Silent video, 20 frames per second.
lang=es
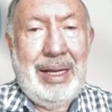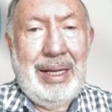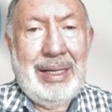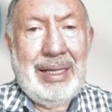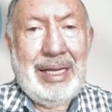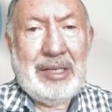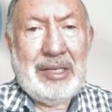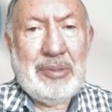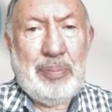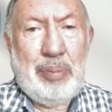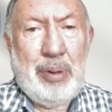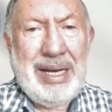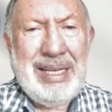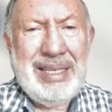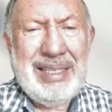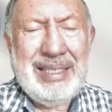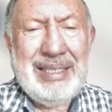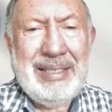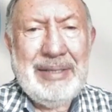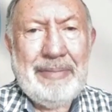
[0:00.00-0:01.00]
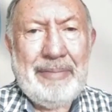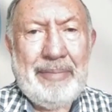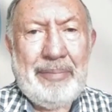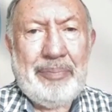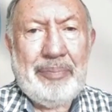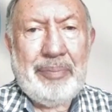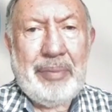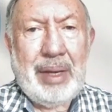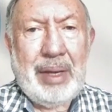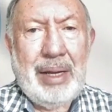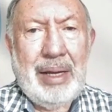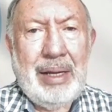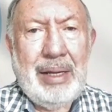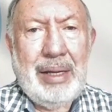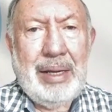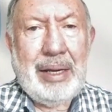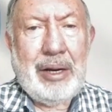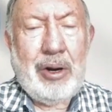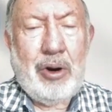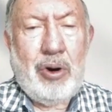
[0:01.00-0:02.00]
Después,
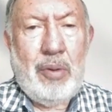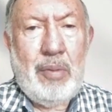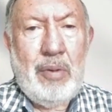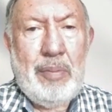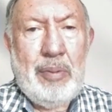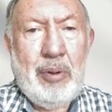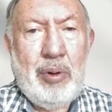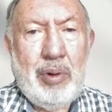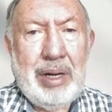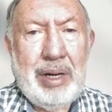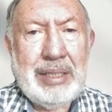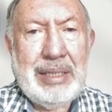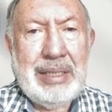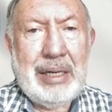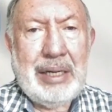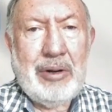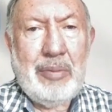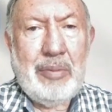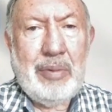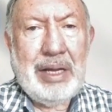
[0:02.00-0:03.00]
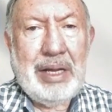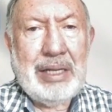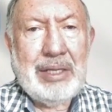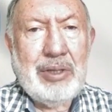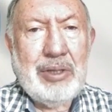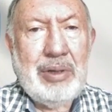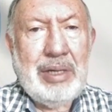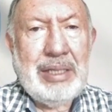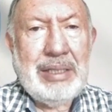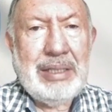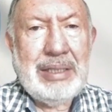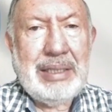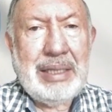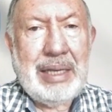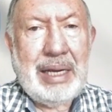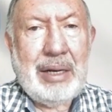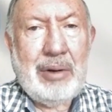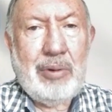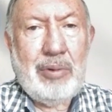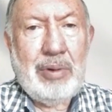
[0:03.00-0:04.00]
eh, cómo pudo realizar comunicaciones
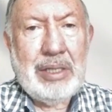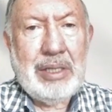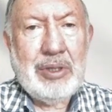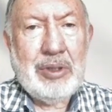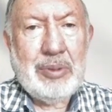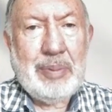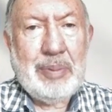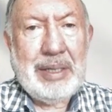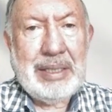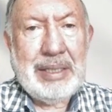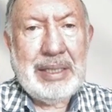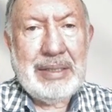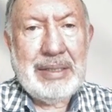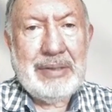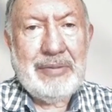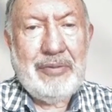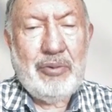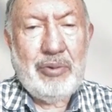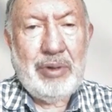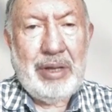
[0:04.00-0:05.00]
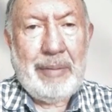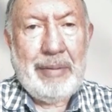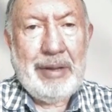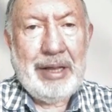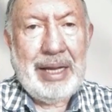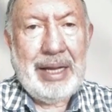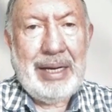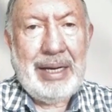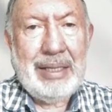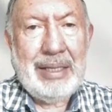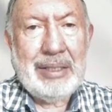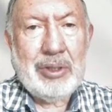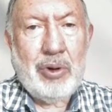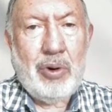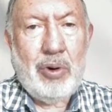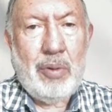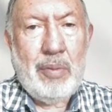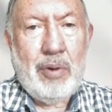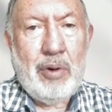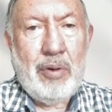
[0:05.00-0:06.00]
sin algunas de sus piezas fundamentales
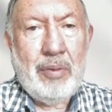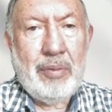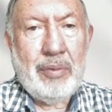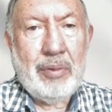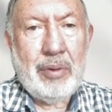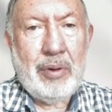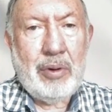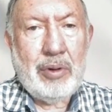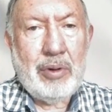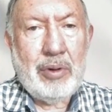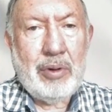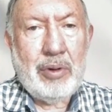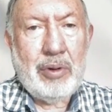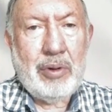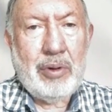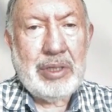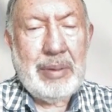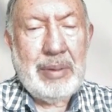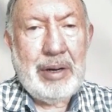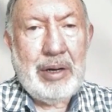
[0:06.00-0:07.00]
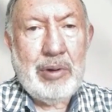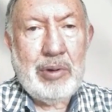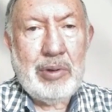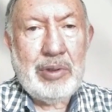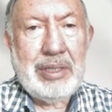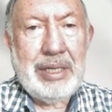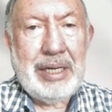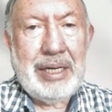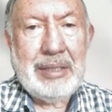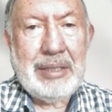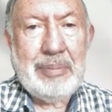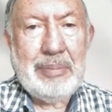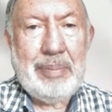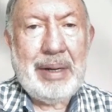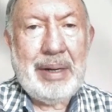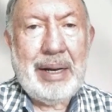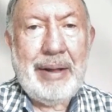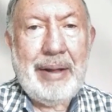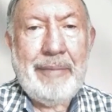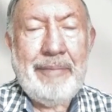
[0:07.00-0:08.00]
como José Manuel Contreras
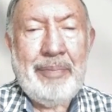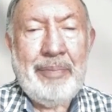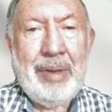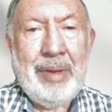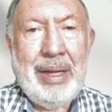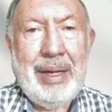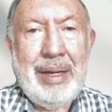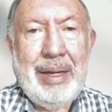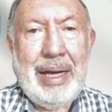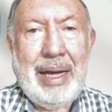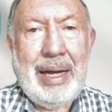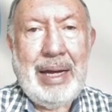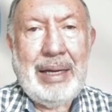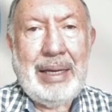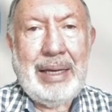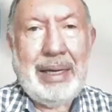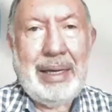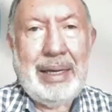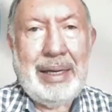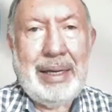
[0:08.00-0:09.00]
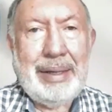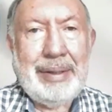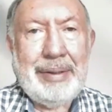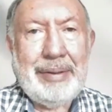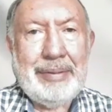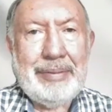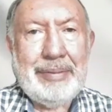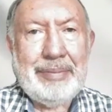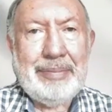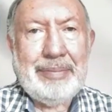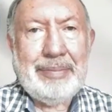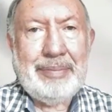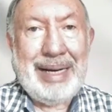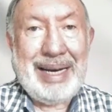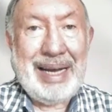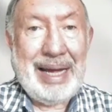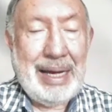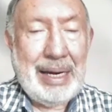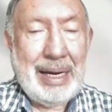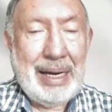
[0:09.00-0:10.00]
para eh,
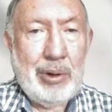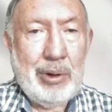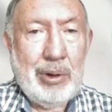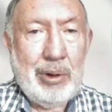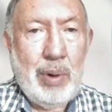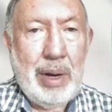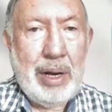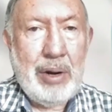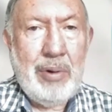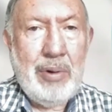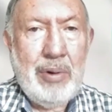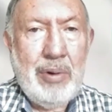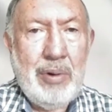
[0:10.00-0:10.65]
manejar el juego